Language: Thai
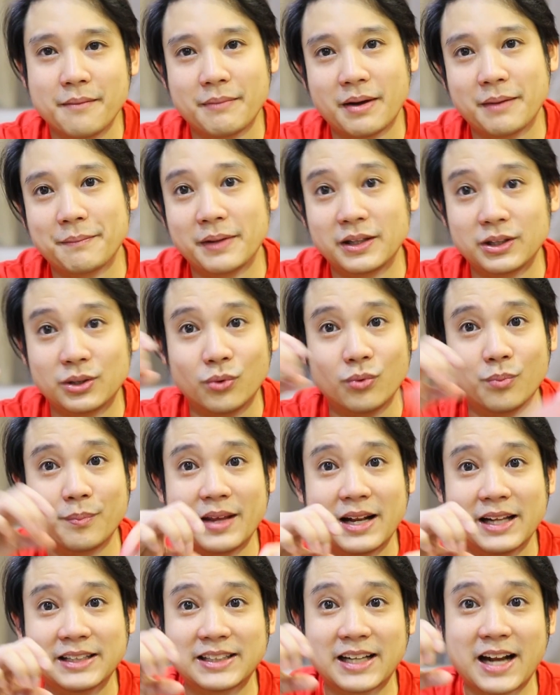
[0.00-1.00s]
มันเป็นถุง
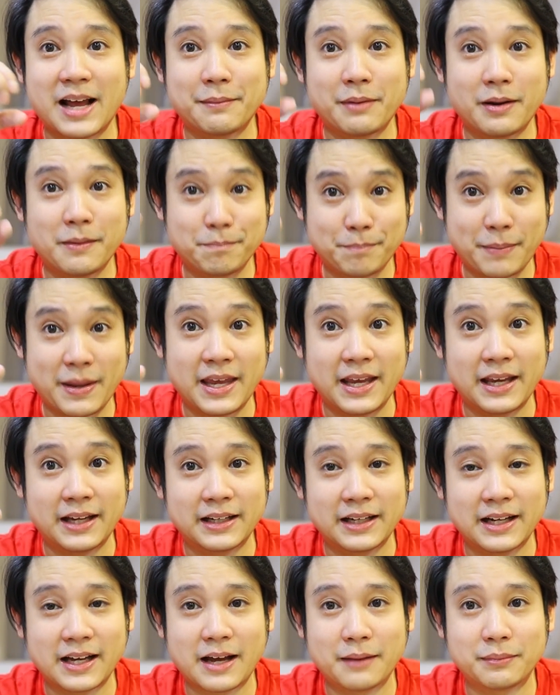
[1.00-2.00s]
มีลักษณะเป็นปีก
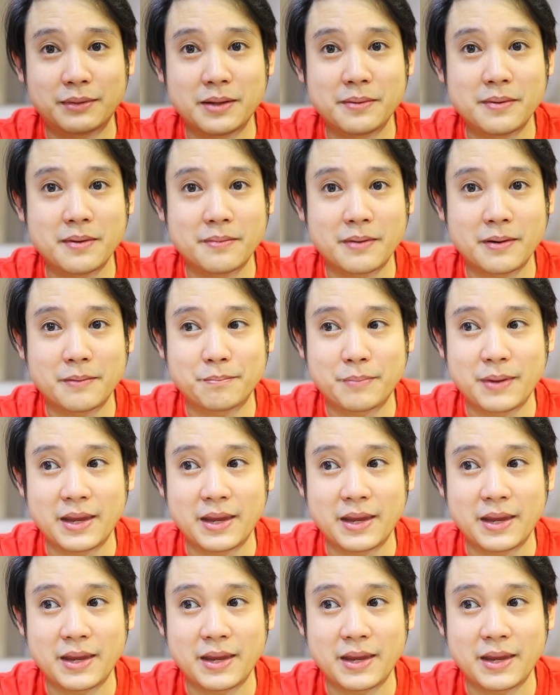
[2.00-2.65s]
นะครับที่มีเป็น